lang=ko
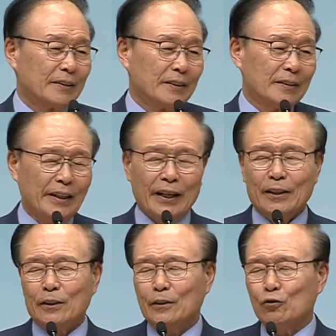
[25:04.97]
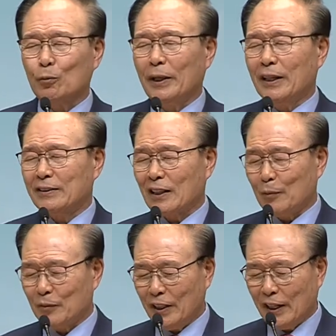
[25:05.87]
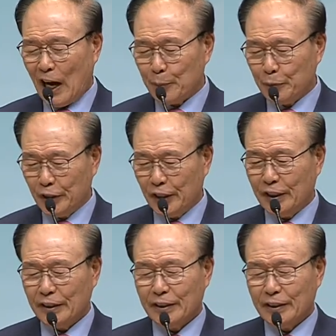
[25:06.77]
근데 주변의 사람들이 아무리